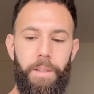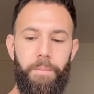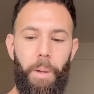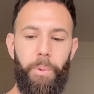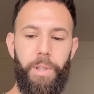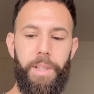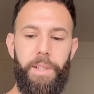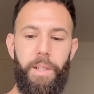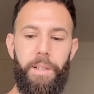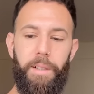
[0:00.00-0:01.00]
vamos a
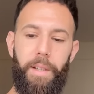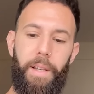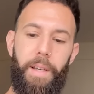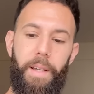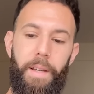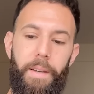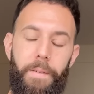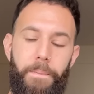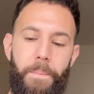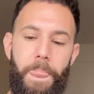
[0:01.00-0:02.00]
decir, eh,
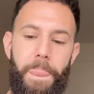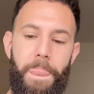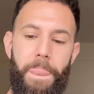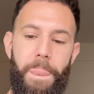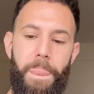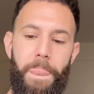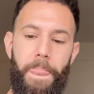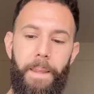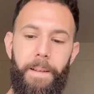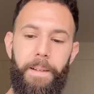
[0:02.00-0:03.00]

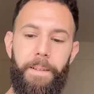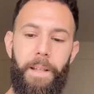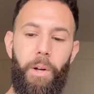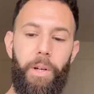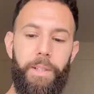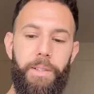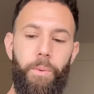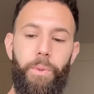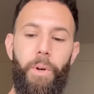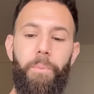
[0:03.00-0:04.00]
de los que
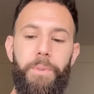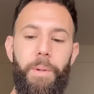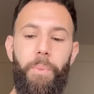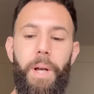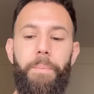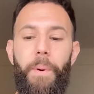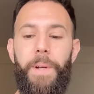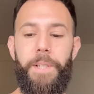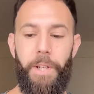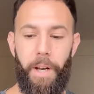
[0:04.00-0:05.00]
uno se puede
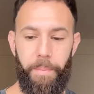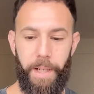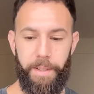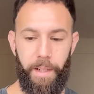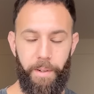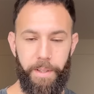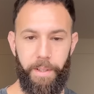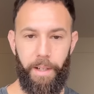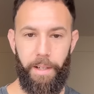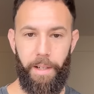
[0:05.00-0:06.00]
aprovechar para hacer
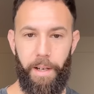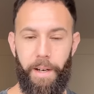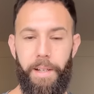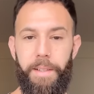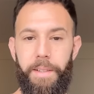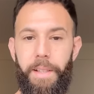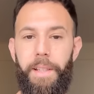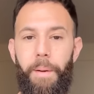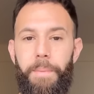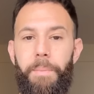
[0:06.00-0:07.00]
avanzar el análisis y
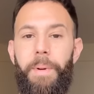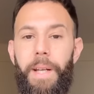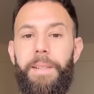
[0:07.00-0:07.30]
también para